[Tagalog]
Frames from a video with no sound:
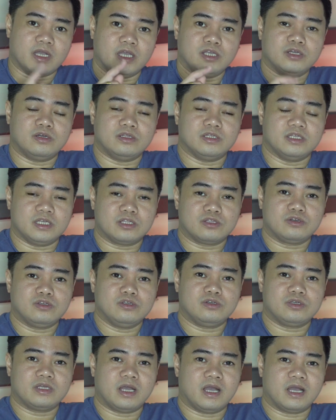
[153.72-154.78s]
Ngayon, ito
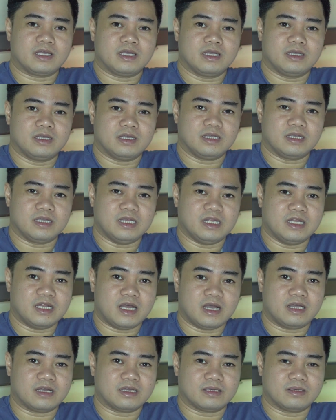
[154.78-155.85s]
yung aking
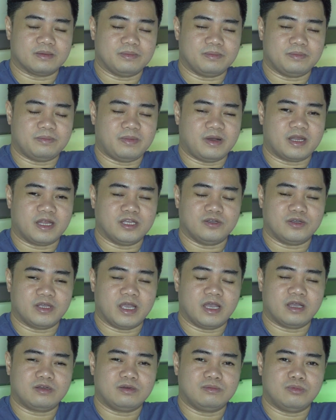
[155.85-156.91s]
hinak para yung
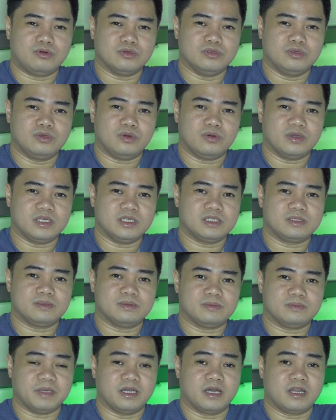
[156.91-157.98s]
eco mode ko
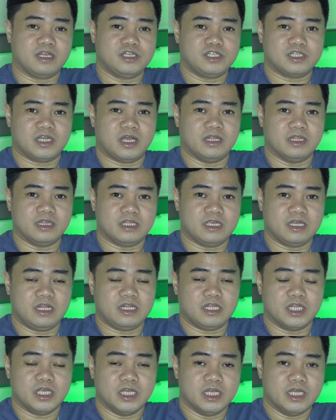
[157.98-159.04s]
is nag-reach siya
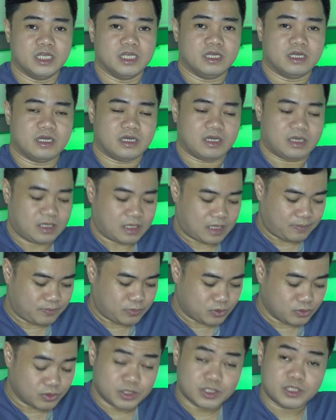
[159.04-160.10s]
until uh, up
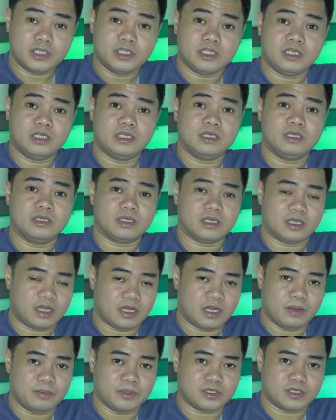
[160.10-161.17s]
to 30
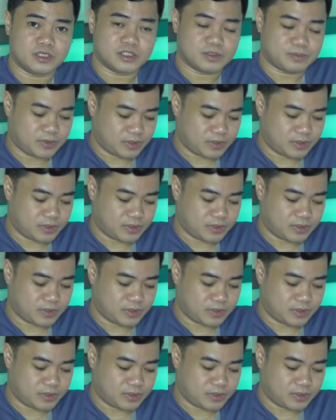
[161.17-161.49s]
kilometers